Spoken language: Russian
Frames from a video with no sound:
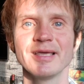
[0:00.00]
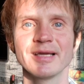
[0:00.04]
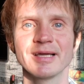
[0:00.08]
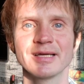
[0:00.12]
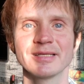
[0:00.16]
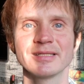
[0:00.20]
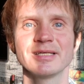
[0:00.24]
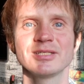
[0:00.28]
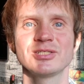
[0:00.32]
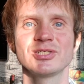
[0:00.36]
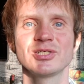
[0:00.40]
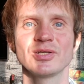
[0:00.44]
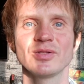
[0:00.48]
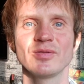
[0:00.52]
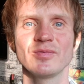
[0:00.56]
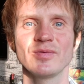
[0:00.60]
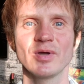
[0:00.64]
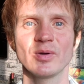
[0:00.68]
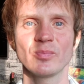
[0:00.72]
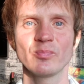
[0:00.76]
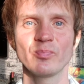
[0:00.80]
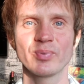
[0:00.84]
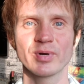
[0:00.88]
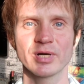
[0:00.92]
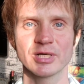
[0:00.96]
Когда
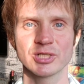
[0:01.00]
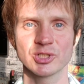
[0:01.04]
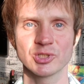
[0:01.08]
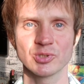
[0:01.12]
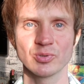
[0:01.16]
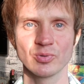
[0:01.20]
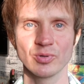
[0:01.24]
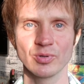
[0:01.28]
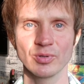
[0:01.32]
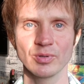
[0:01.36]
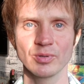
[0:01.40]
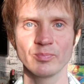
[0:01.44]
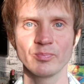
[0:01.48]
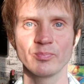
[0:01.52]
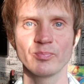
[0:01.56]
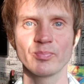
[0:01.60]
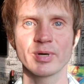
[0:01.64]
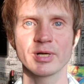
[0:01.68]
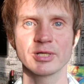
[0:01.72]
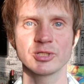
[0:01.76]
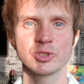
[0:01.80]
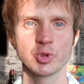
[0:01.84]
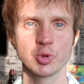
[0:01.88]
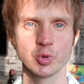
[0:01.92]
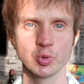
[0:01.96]
человек прошел,
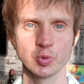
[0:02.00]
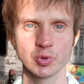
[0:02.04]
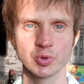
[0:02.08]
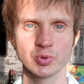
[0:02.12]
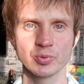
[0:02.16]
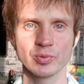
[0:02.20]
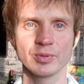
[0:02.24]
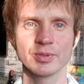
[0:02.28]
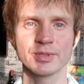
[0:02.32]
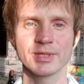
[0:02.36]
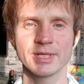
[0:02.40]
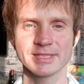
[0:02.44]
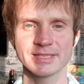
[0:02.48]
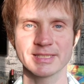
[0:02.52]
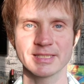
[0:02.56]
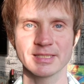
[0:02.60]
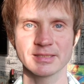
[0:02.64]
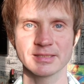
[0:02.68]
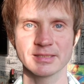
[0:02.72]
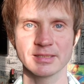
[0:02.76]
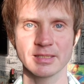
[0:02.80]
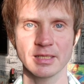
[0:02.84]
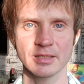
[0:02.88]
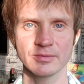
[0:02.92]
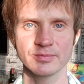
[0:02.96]
прочувствовал,
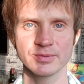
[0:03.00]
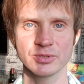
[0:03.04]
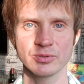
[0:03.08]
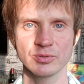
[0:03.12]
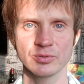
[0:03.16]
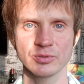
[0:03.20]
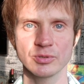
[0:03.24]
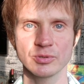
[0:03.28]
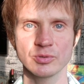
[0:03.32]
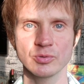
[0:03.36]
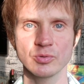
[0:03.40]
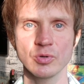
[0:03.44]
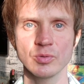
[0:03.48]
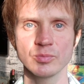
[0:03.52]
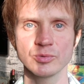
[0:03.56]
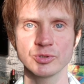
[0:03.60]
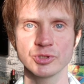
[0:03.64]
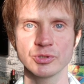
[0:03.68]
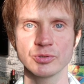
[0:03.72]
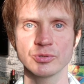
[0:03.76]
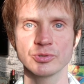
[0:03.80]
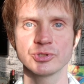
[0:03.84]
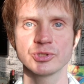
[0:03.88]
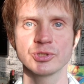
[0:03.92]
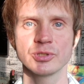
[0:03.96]
рассказал все это другому
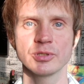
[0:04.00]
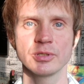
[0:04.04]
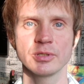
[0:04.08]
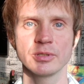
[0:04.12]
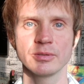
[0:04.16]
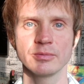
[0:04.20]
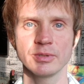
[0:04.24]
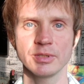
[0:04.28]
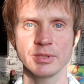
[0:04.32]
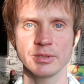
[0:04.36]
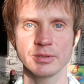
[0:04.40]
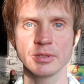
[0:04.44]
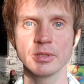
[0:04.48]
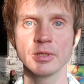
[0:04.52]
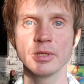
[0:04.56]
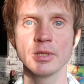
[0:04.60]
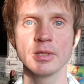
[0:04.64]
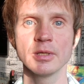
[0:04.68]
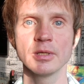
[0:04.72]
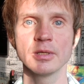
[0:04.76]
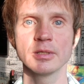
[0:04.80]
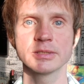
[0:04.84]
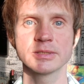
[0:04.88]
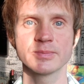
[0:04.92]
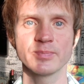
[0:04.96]
человеку, человек говорит,
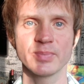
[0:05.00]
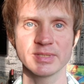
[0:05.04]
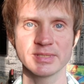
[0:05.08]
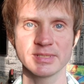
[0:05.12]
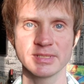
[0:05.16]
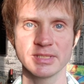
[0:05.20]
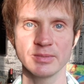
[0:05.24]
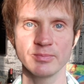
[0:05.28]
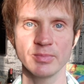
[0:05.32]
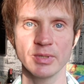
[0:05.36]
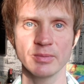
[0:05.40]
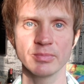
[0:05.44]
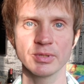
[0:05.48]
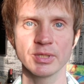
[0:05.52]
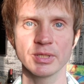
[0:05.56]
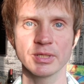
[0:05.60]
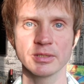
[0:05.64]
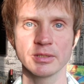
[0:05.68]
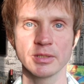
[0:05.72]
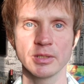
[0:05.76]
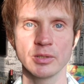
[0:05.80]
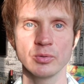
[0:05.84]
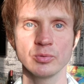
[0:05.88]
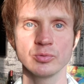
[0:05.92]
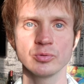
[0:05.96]
спасибо,
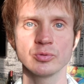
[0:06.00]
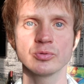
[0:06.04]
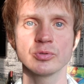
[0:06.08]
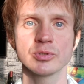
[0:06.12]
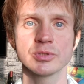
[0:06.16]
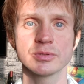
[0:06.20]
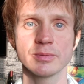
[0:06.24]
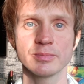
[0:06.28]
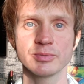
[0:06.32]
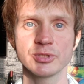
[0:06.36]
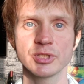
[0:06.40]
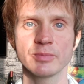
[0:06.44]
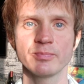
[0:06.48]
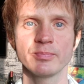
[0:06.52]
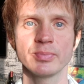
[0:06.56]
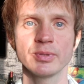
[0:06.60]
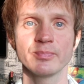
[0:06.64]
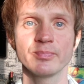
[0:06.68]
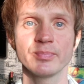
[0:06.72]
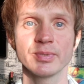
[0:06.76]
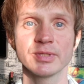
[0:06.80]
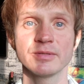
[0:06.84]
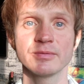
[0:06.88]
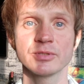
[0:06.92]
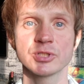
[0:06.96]
благодарю. Ну, то есть вообще
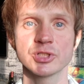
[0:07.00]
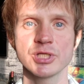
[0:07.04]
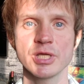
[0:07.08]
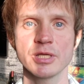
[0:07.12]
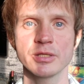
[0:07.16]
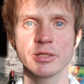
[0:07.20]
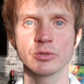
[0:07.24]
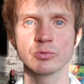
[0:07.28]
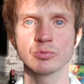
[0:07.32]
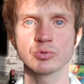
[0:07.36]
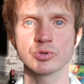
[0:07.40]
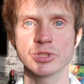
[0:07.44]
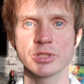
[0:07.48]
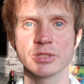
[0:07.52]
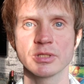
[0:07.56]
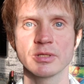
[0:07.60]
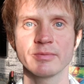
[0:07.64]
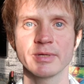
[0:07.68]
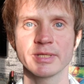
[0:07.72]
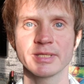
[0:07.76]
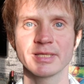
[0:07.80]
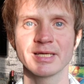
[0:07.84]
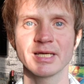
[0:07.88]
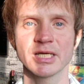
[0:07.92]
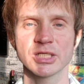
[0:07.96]
подтверждение нужно
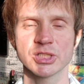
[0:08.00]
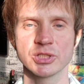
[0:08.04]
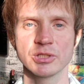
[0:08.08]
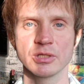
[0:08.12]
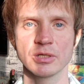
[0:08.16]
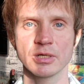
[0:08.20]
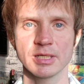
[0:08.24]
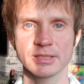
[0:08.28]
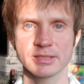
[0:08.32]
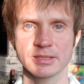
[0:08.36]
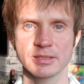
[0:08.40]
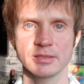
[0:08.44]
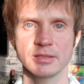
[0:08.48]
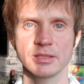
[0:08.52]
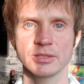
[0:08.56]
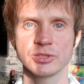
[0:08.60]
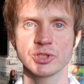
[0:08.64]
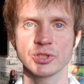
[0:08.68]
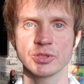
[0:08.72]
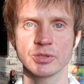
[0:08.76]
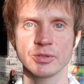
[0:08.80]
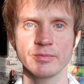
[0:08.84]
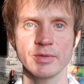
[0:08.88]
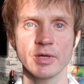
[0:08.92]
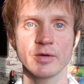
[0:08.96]
давать каждый раз, когда
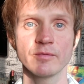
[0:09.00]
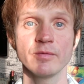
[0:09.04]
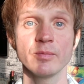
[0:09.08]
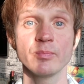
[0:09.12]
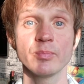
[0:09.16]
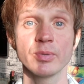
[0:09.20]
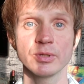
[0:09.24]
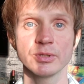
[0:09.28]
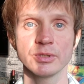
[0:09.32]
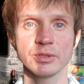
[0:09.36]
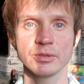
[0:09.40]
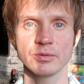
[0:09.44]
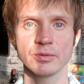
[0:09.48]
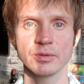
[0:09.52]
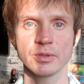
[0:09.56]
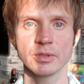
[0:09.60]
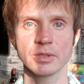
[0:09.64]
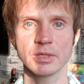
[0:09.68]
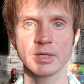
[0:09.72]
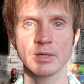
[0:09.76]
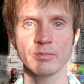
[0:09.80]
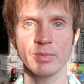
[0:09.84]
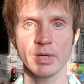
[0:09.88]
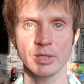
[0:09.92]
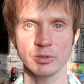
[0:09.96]
человек выполнил
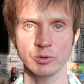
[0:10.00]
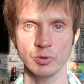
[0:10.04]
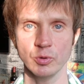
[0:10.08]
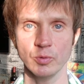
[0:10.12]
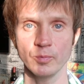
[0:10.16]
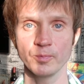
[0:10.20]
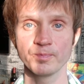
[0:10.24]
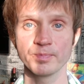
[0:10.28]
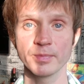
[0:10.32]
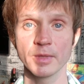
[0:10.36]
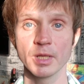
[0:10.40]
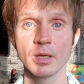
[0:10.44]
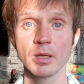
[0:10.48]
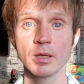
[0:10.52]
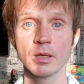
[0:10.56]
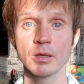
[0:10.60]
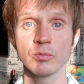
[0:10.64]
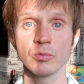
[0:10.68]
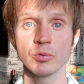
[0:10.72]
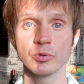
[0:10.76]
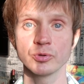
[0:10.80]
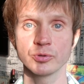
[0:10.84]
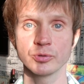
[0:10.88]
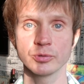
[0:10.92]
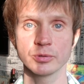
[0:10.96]
команду.
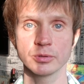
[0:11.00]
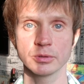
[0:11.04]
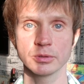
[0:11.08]
Вот.